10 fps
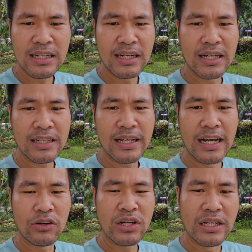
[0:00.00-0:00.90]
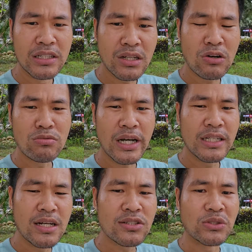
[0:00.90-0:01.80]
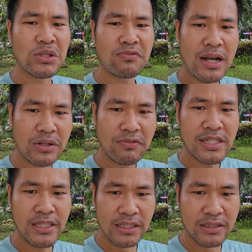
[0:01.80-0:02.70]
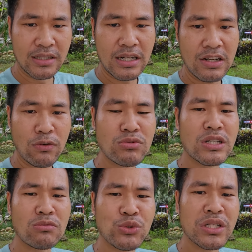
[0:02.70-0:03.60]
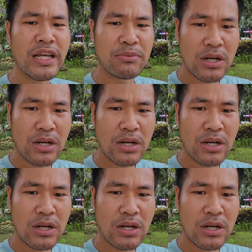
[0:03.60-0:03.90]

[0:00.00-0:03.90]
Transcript: à, để có để đưa công nghệ, đưa sản xuất vào để phát triển được các cái vùng trồng chuyên nghiệp,